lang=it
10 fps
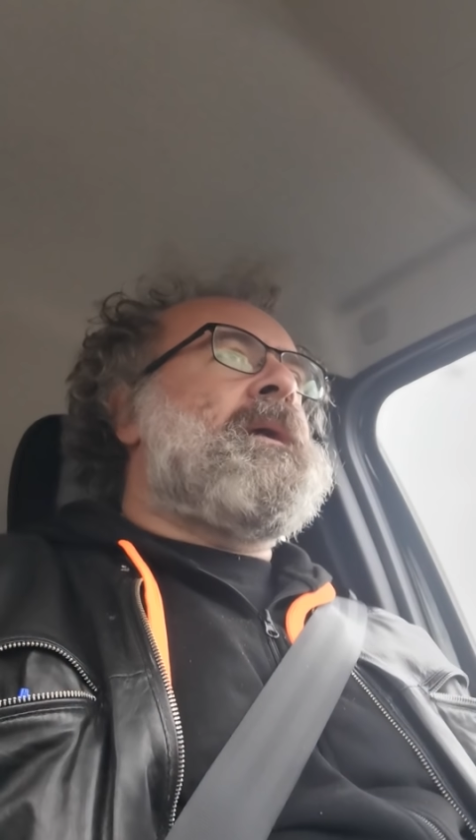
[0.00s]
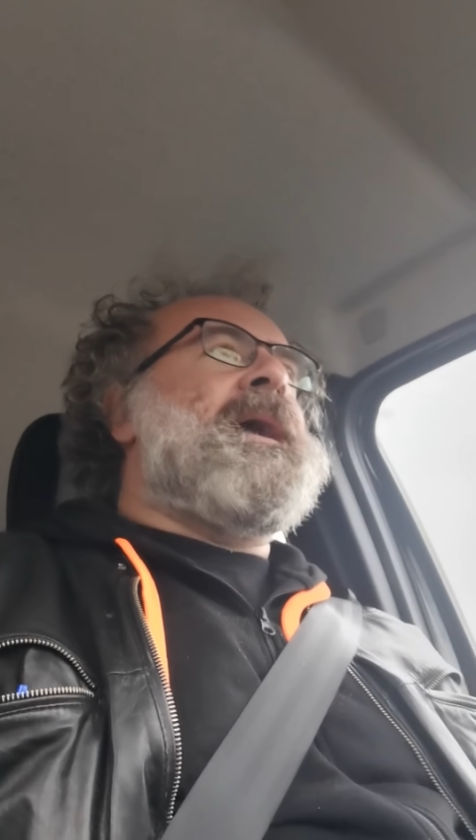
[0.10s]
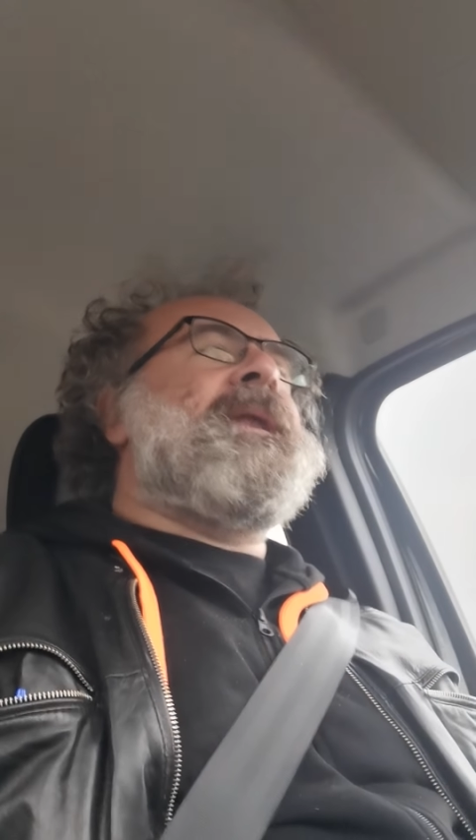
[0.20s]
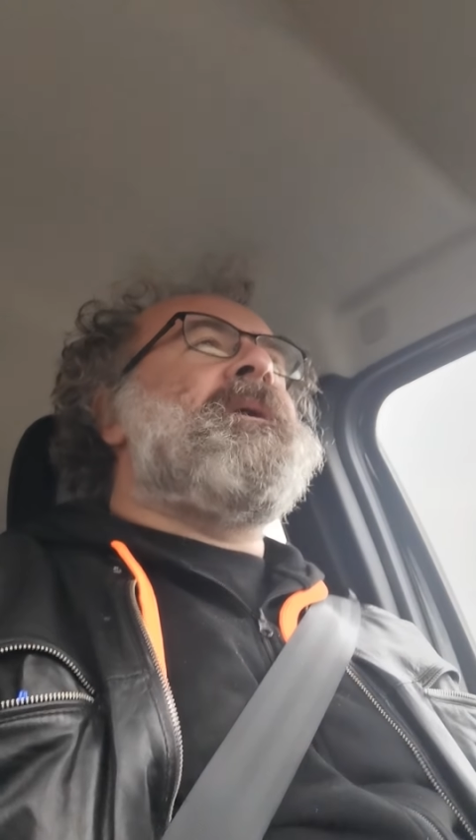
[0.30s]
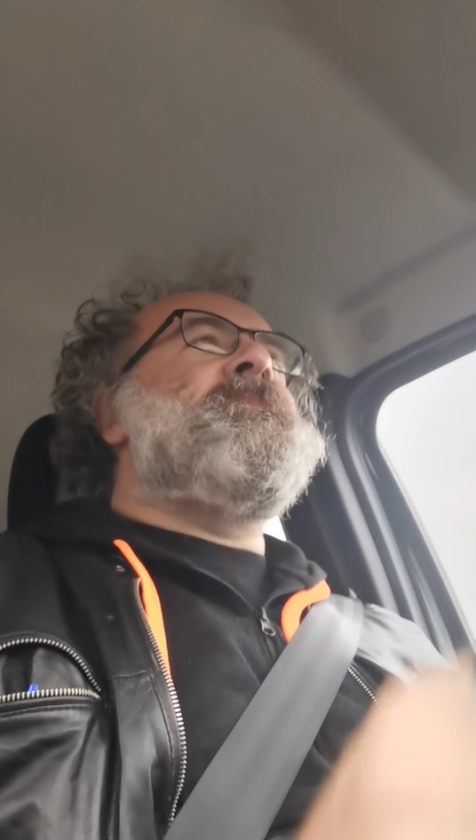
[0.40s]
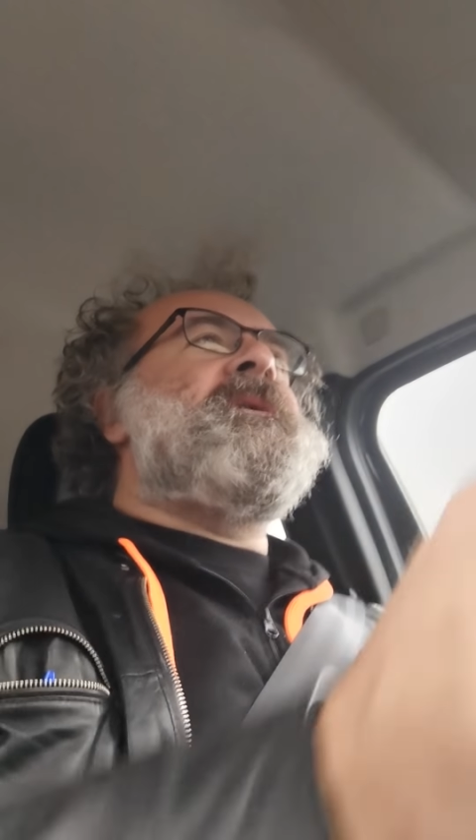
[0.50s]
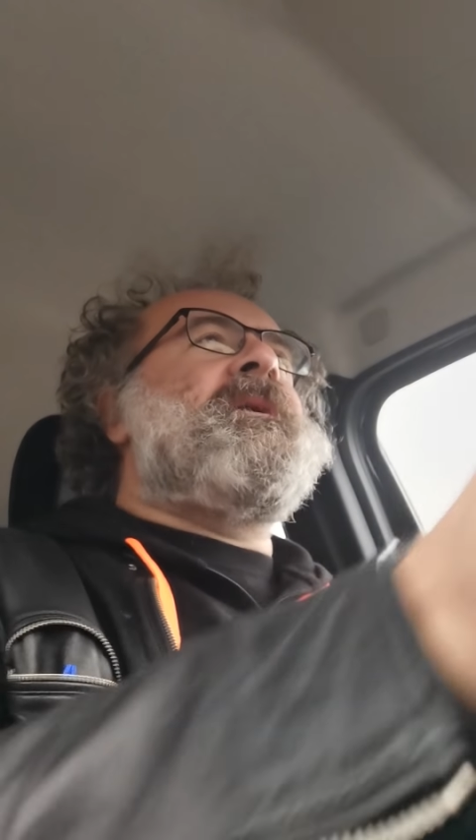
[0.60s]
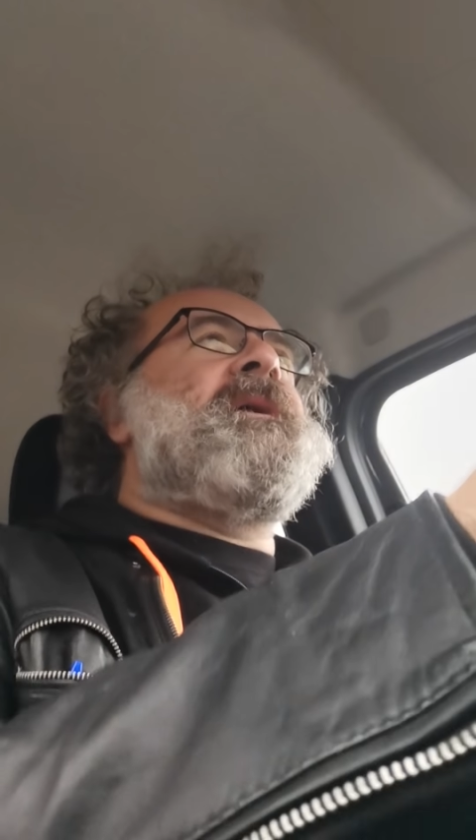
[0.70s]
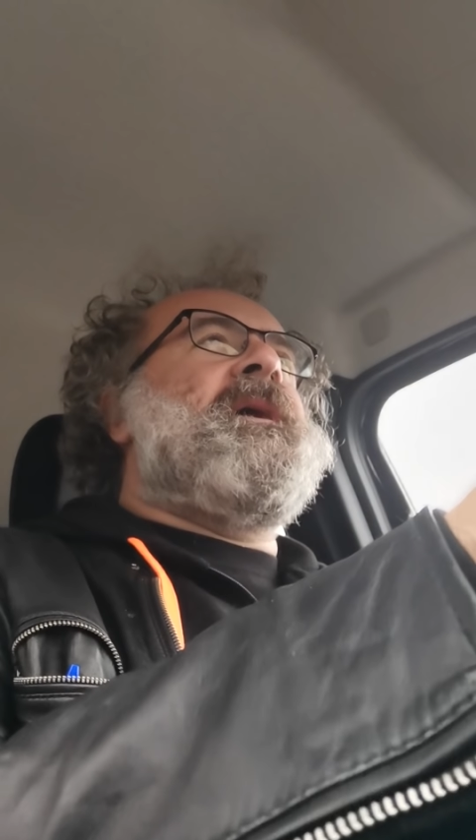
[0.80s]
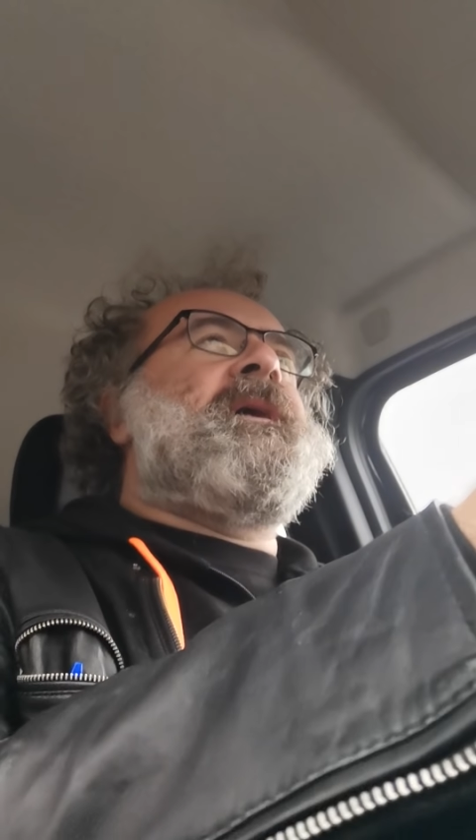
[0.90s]
Care
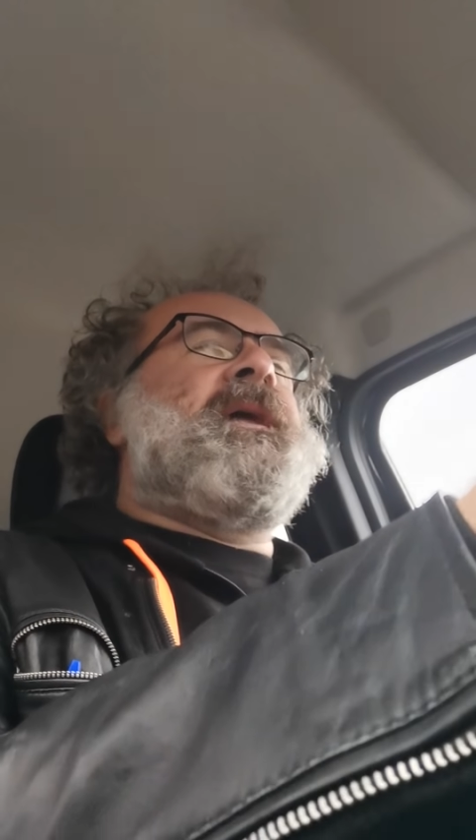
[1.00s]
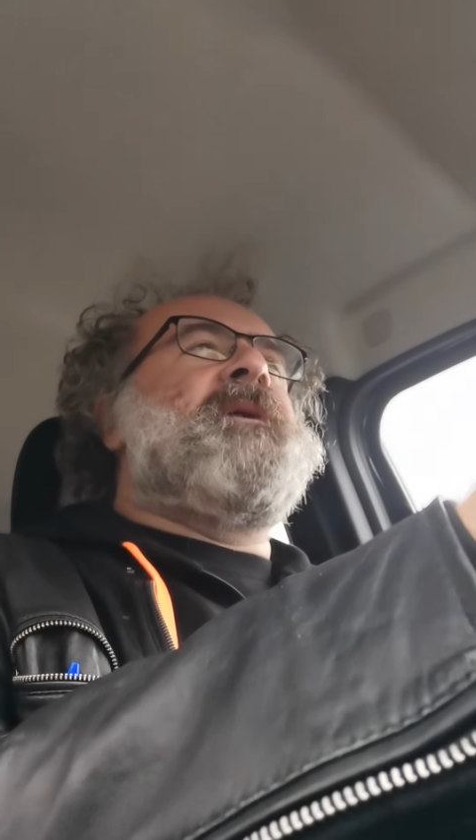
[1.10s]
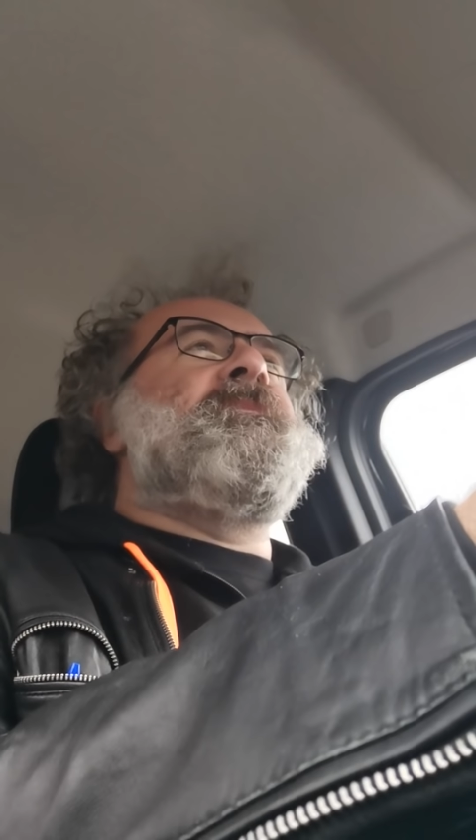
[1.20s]
amiche e cari